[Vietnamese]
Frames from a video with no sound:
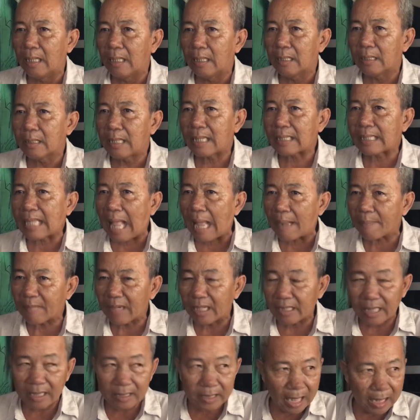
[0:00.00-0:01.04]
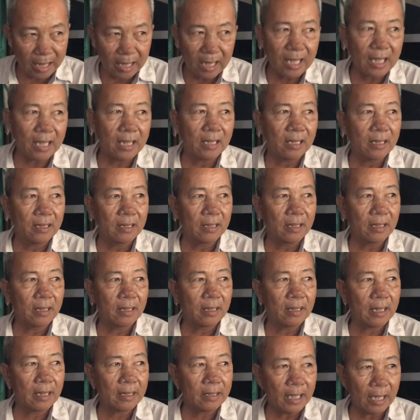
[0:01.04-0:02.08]
tháng 8 rồi tháng 9 đó
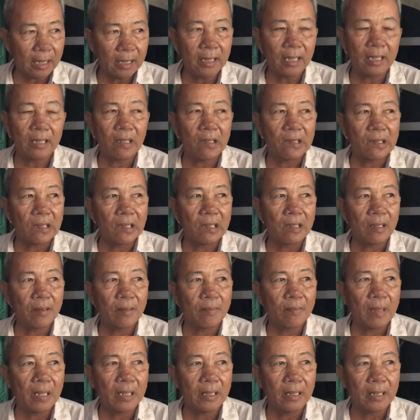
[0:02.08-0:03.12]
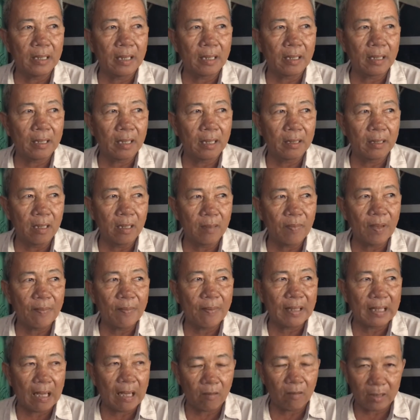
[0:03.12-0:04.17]
Dạ. tháng 9 thì nó, nó, nó mới là, nước mới
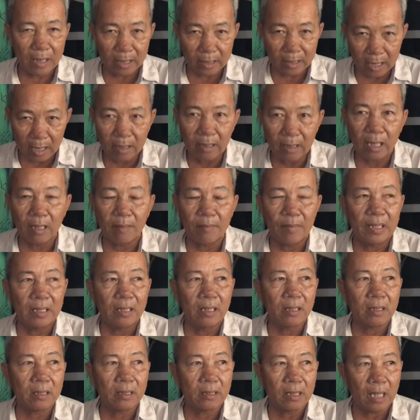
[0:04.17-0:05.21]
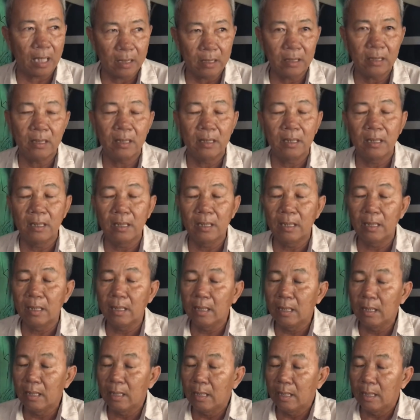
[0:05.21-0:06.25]
ban đầu tháng 9 là mới nước dữ
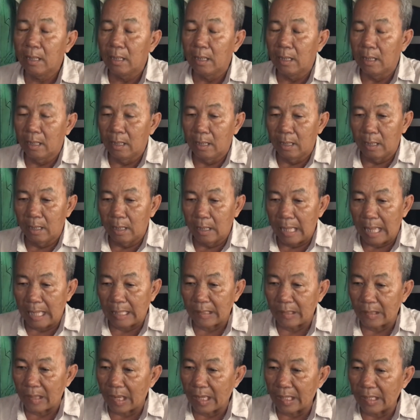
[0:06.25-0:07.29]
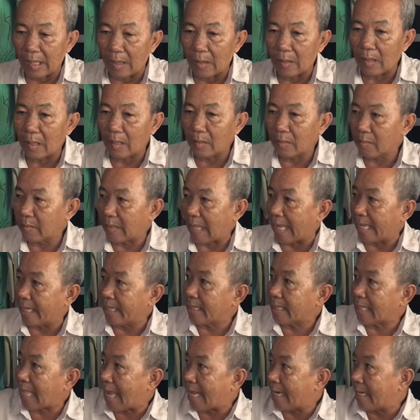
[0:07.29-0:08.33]
à tôi nói với nó nhảy
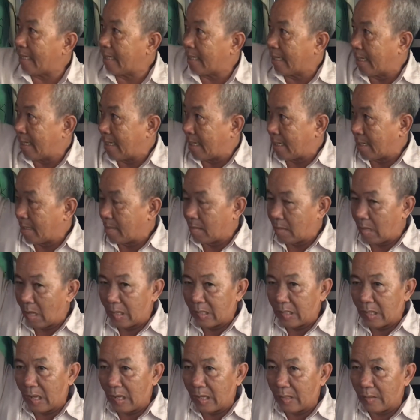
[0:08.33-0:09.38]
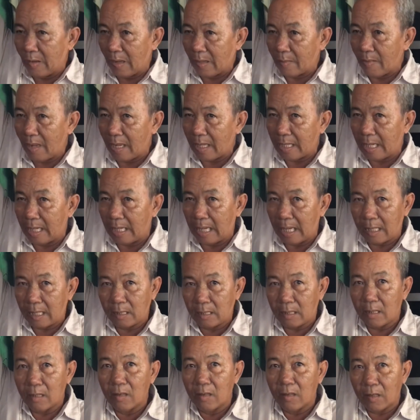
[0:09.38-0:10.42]
cái tay lên nhìn lại giới giới quắt mắt này là
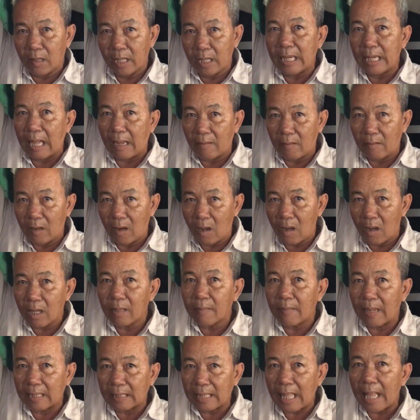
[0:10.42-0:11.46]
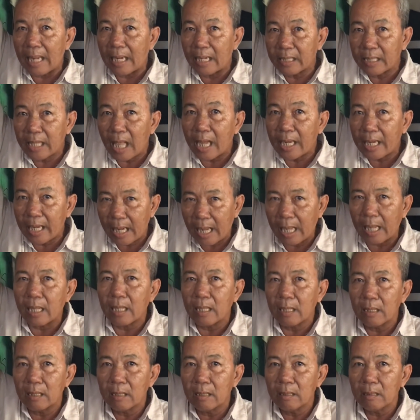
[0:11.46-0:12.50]
cái chưa khi nào ló bàn tay lên trên á
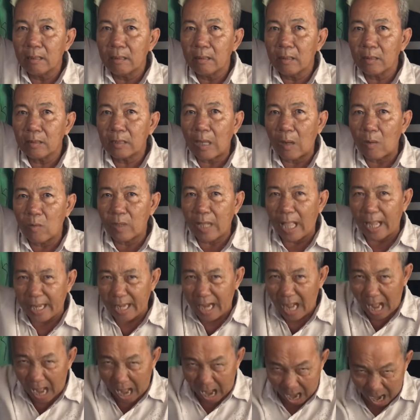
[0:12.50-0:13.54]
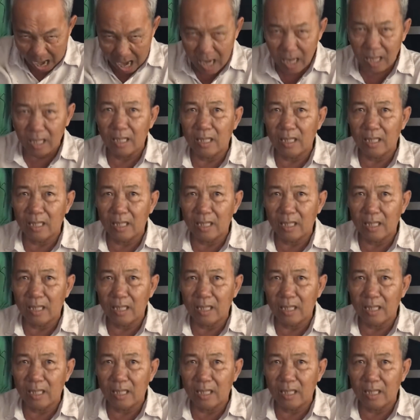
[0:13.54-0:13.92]
nước nó sâu, sâu vậy đó ờ ừ.